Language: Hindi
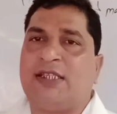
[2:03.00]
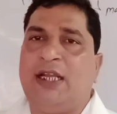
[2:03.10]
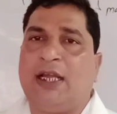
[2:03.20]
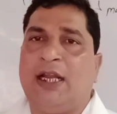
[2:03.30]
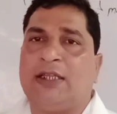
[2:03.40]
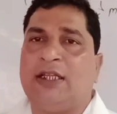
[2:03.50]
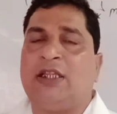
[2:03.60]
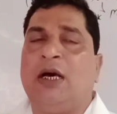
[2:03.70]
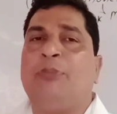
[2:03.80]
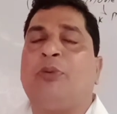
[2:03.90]
सेल कहलाता
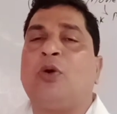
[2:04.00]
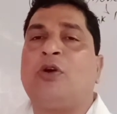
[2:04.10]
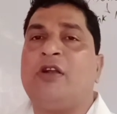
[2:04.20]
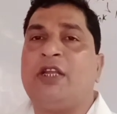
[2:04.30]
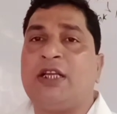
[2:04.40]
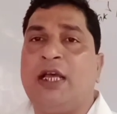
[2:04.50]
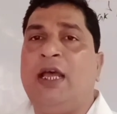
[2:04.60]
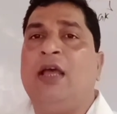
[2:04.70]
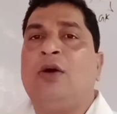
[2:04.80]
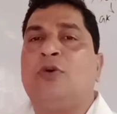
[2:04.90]
था प्रोक्रेटिक है
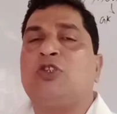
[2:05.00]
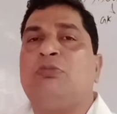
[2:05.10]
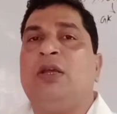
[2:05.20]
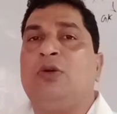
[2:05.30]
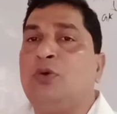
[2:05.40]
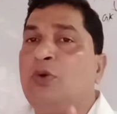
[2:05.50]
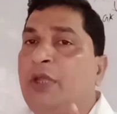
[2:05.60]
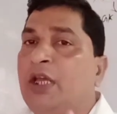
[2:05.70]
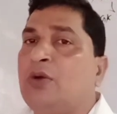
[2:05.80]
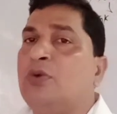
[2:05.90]
उसमें वो
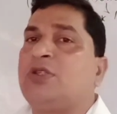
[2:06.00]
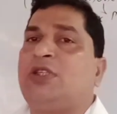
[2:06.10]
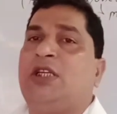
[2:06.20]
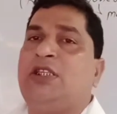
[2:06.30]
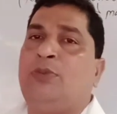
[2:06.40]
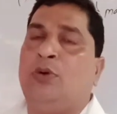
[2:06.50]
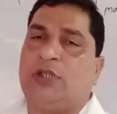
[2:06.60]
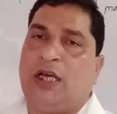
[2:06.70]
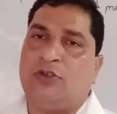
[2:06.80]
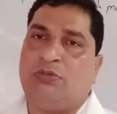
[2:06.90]
एक कोष की अजीब
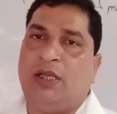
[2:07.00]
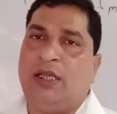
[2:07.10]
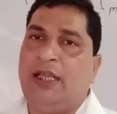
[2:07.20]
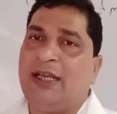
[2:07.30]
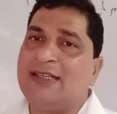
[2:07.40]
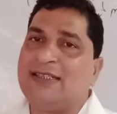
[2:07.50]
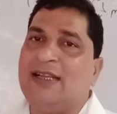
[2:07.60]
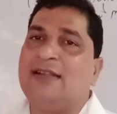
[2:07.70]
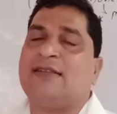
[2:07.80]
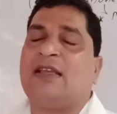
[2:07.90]
होता है उसमें एक
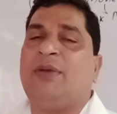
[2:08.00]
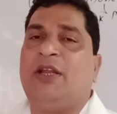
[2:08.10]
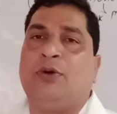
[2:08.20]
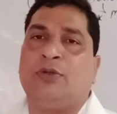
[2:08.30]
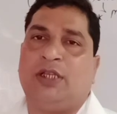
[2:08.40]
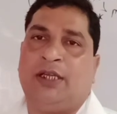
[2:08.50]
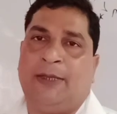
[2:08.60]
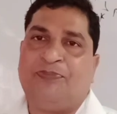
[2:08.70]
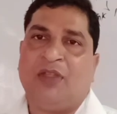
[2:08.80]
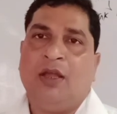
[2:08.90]
सेल्स के बने होते
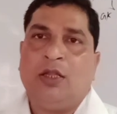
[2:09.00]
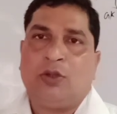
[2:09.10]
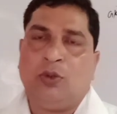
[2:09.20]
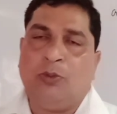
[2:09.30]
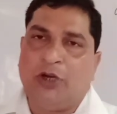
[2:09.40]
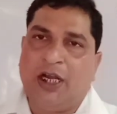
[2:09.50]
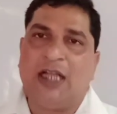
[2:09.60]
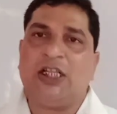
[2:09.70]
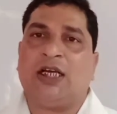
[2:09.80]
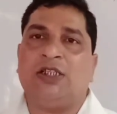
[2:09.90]
हैं तो
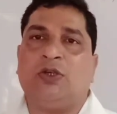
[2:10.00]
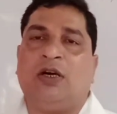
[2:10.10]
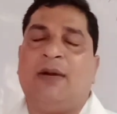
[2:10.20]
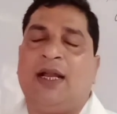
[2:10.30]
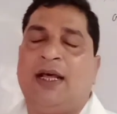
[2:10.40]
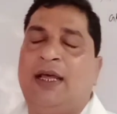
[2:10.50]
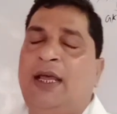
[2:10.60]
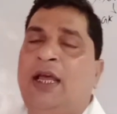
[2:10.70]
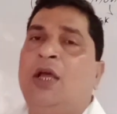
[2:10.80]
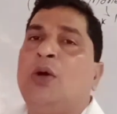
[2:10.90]
मोनेरा जगत जो हमारा
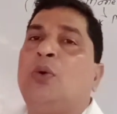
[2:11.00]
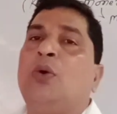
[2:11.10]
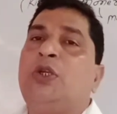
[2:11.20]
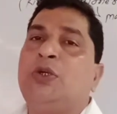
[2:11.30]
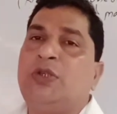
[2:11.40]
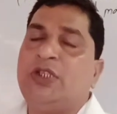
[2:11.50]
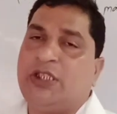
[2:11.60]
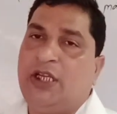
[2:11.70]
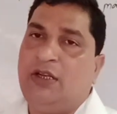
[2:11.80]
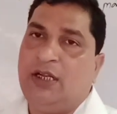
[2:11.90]
है वो
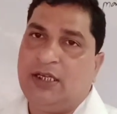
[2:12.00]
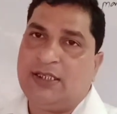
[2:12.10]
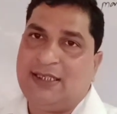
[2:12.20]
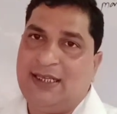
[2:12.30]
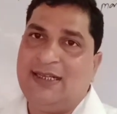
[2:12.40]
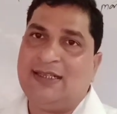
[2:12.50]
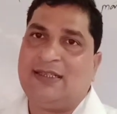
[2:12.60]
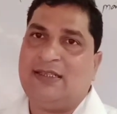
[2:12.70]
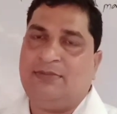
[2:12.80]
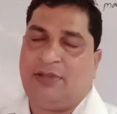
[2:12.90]
यूनिसेलर
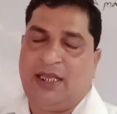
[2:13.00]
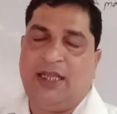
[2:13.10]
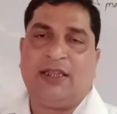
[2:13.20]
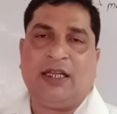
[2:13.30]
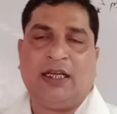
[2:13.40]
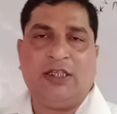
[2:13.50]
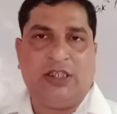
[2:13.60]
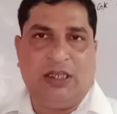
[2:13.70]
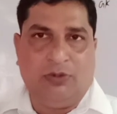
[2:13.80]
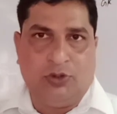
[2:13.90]
सेल्स के अंतर्गत
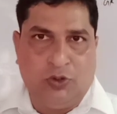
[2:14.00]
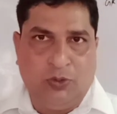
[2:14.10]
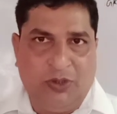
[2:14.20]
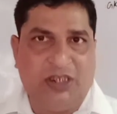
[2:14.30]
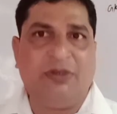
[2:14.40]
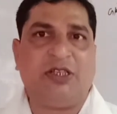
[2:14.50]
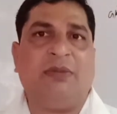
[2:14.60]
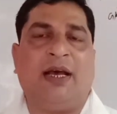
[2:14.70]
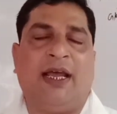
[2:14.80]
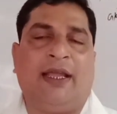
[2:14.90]
जीव जो भी जीव
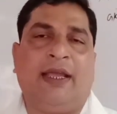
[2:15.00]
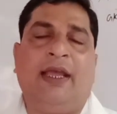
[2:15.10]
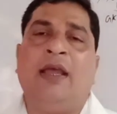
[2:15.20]
इसमें आएंगे